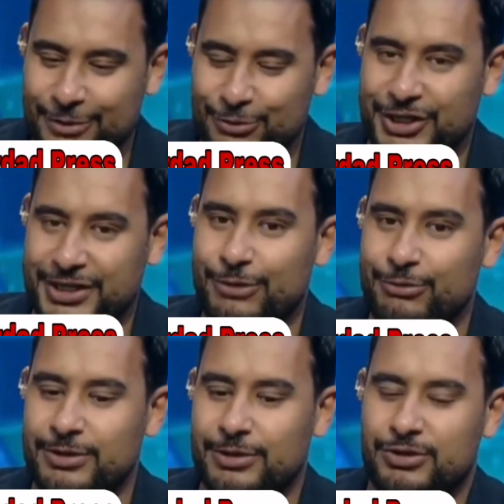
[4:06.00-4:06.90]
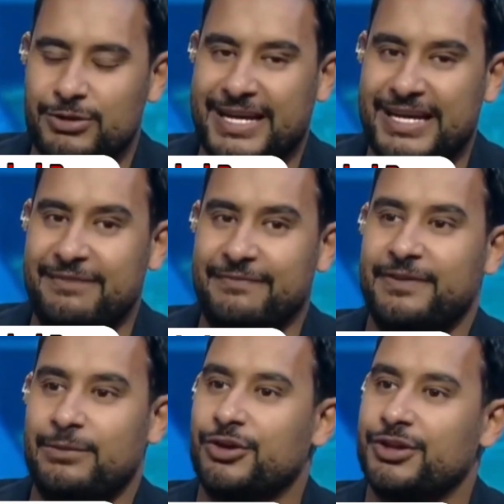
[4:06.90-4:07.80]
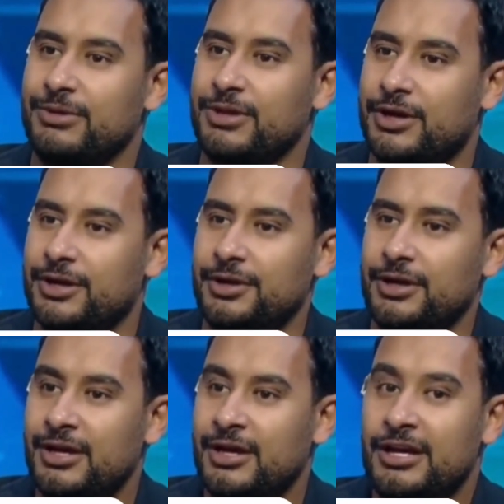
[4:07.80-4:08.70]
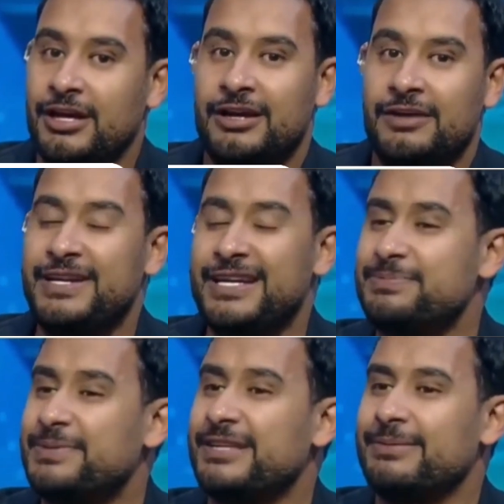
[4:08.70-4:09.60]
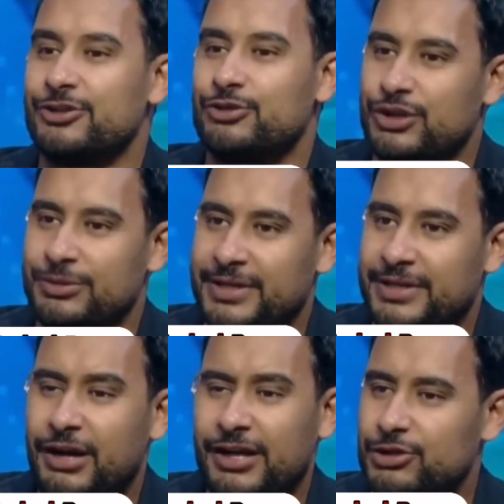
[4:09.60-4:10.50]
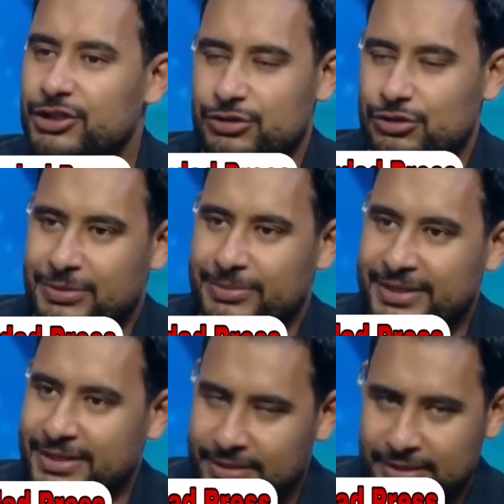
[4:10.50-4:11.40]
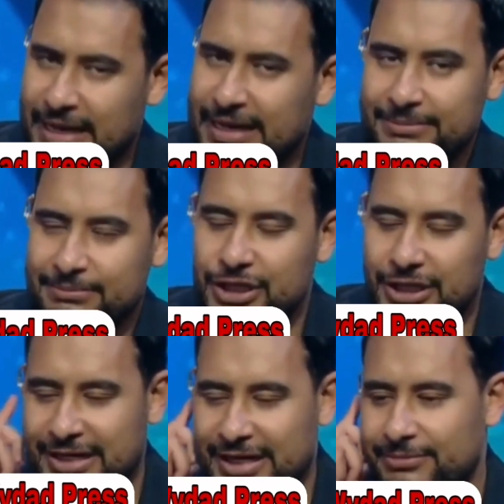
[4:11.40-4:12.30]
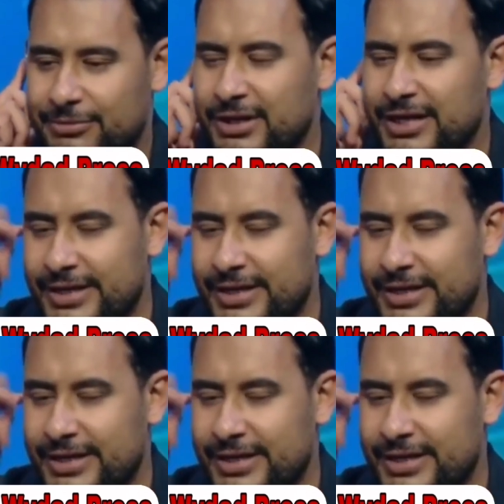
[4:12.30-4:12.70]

انت وشناوي كنت بتكلم في المقدمه النهارده في ناس بتكتب على السوشيال ميديا حتى مش على السوشيال ميديا الاعلام بشكل عام يقول